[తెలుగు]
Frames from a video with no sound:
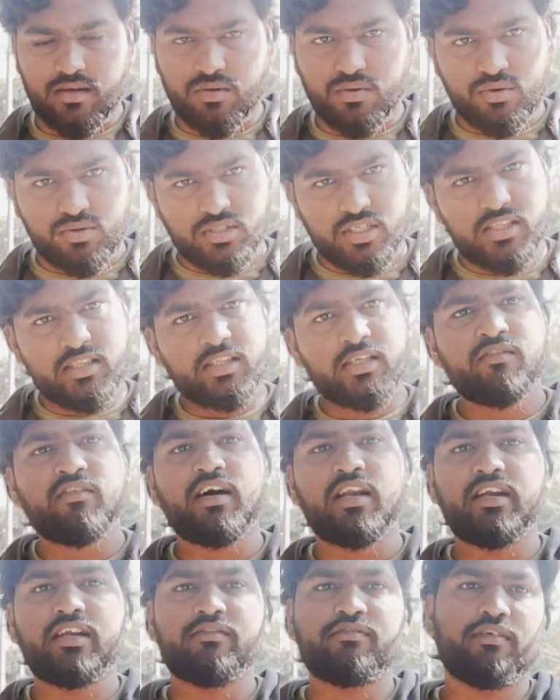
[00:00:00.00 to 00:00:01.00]
రోజంతా
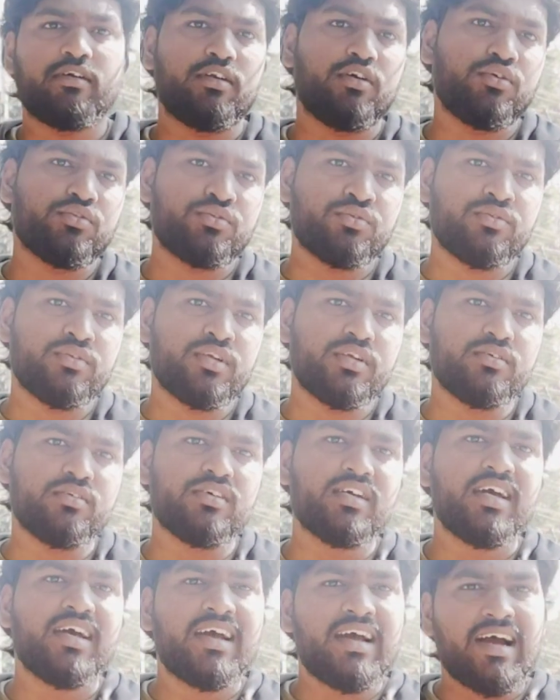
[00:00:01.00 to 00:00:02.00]
వాళ్ళనే ఫాలో అవుతూ ఉన్నాడు
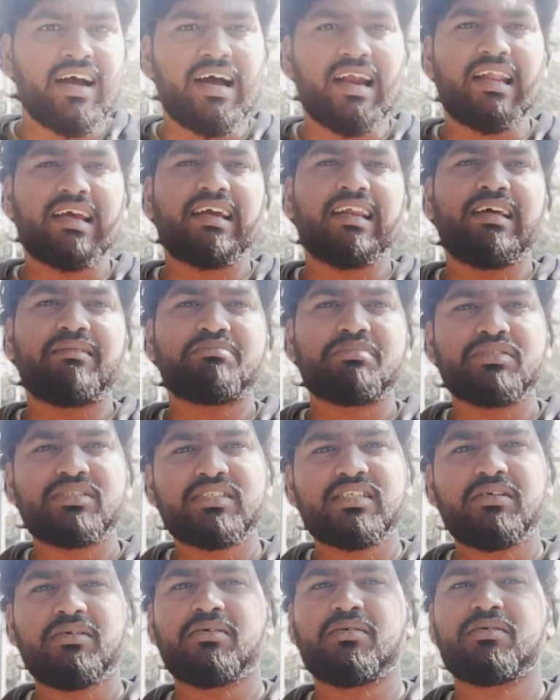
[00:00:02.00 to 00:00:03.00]
అడగల
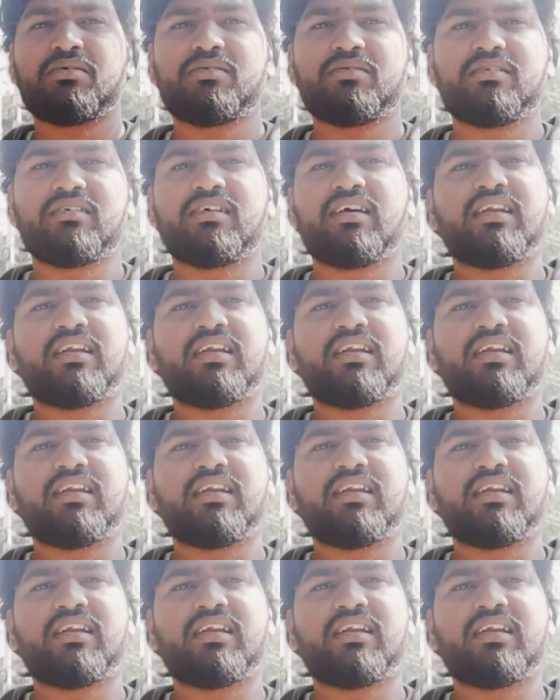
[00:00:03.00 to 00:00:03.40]
పిచ్చిన కొడుకు